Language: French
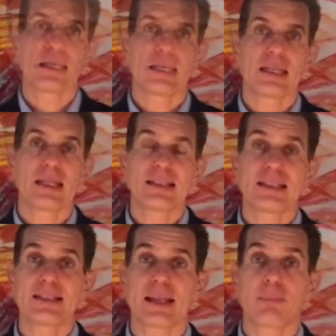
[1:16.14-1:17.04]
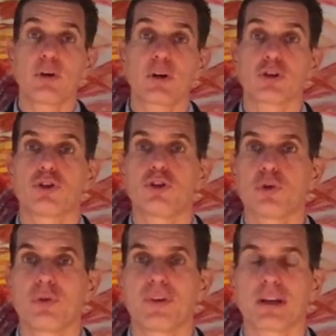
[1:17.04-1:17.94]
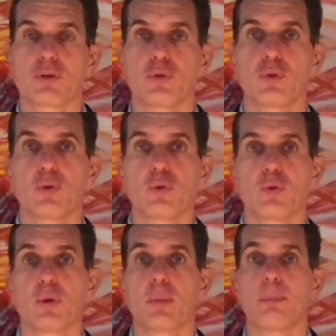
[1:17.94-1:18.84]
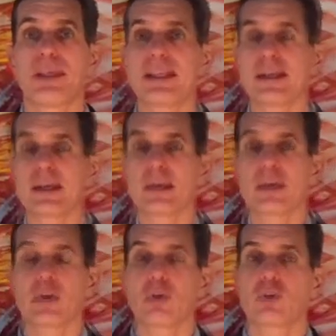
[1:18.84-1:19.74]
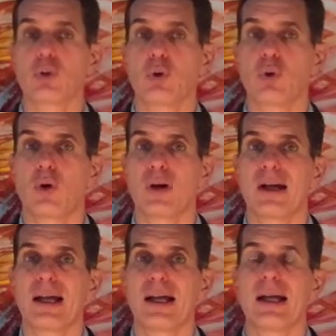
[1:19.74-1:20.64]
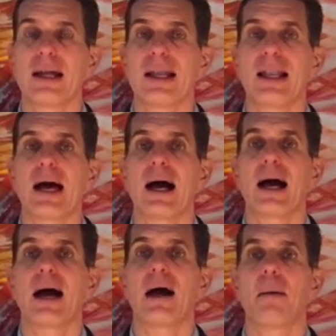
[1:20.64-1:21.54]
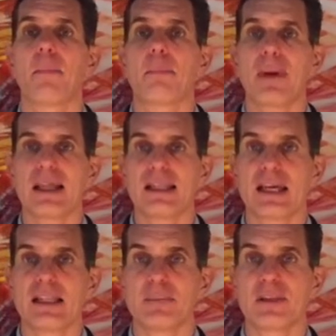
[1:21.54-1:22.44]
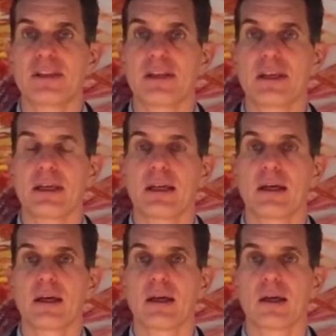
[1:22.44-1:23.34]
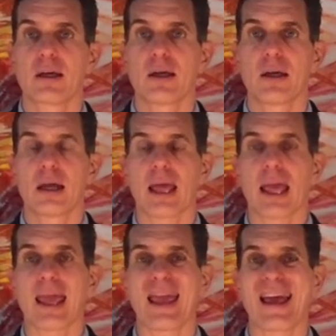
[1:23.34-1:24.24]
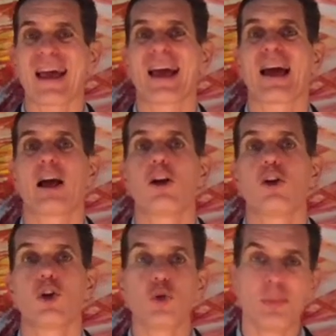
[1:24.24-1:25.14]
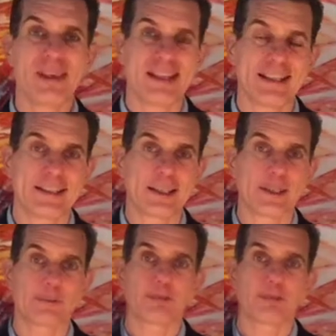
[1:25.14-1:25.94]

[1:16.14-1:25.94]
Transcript: Il existe d'abord deux vertus piliers que sont la magnanimité et l'humilité.